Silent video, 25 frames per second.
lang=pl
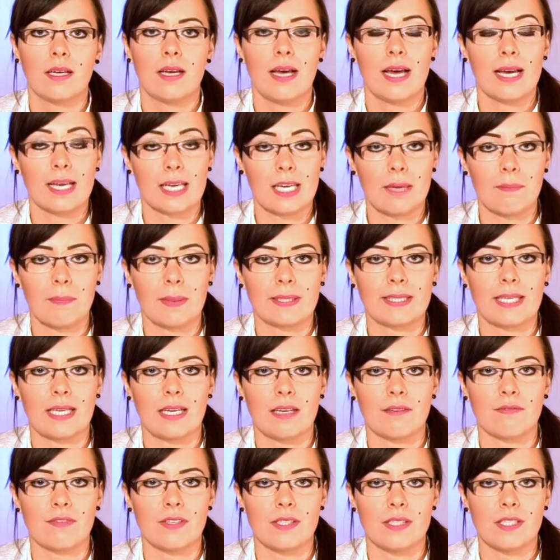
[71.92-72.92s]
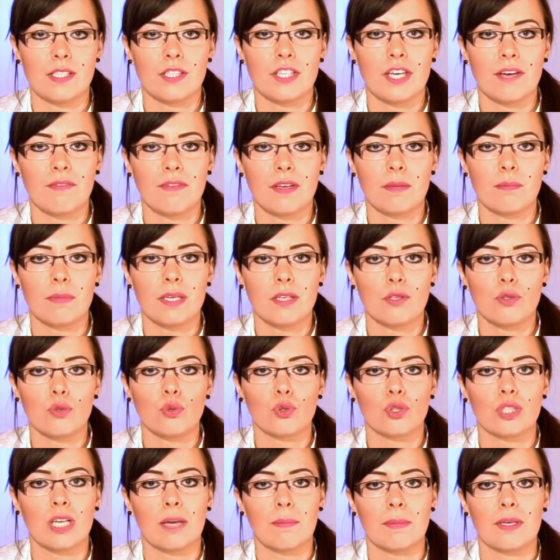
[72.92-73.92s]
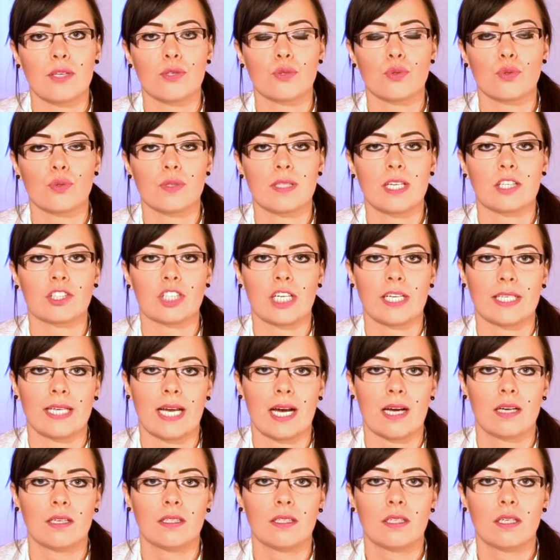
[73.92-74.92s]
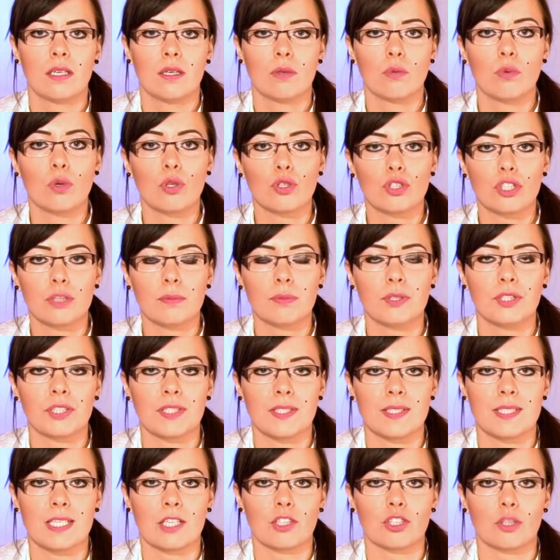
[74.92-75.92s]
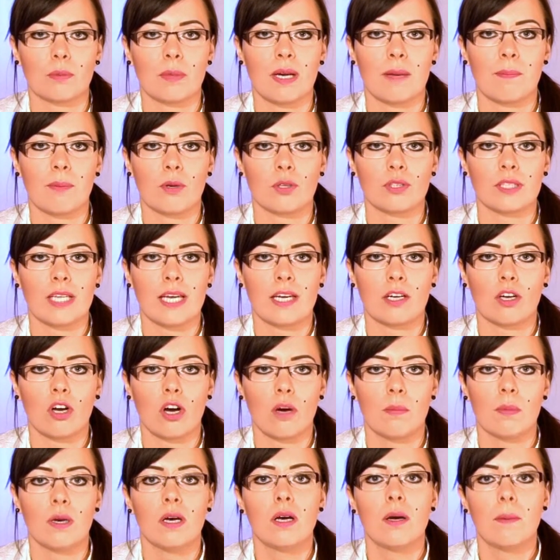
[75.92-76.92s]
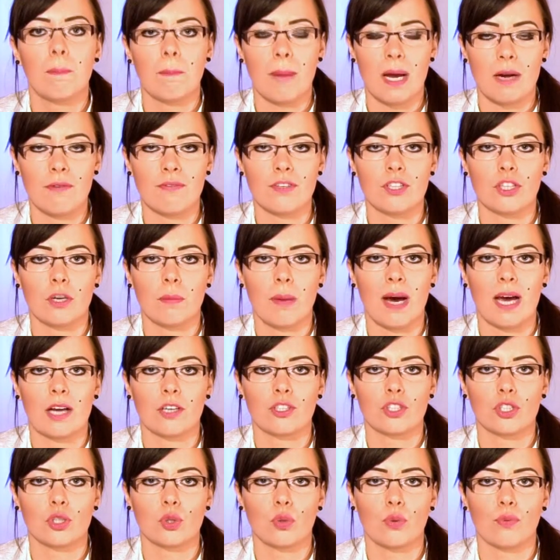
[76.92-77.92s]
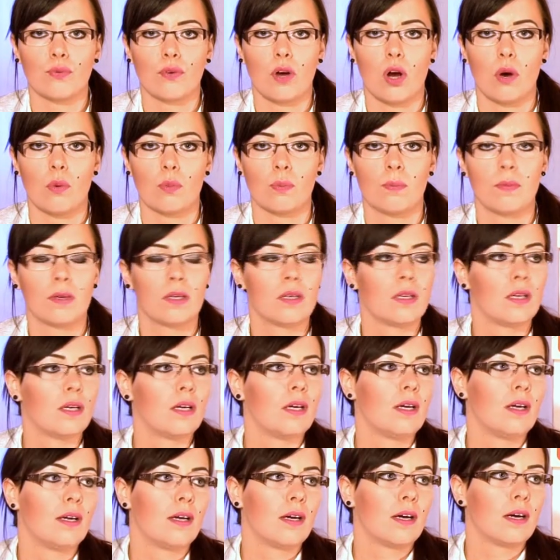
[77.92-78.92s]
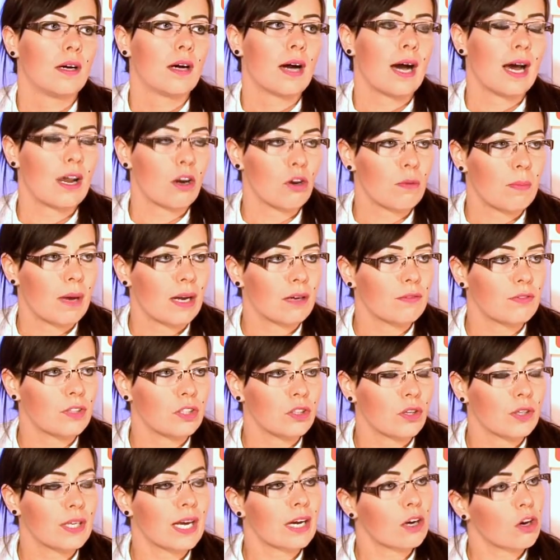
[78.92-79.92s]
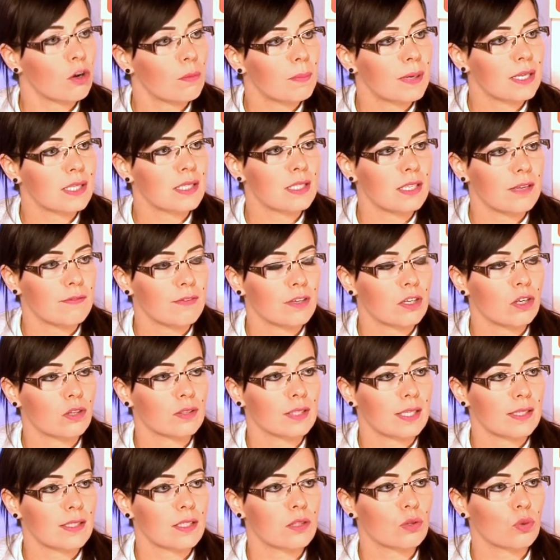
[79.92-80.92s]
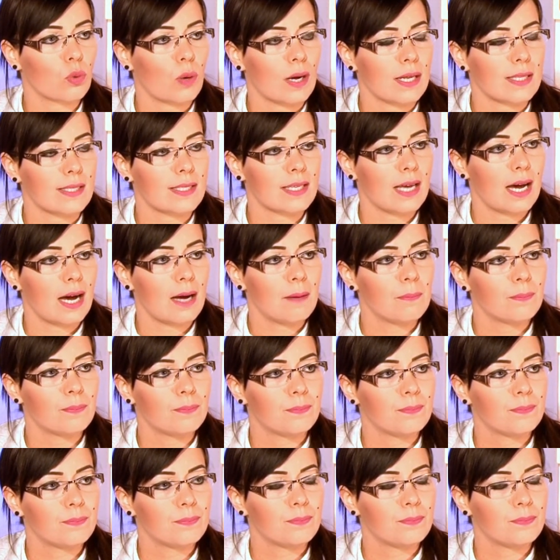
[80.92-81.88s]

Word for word: Ekipa Telewizji Nie Wiem jest już na miejscu zdarzenia. Łączymy się z naszą reporterką Malwiną Harczygówką. Halo Malwino, jak obecnie wygląda sytuacja?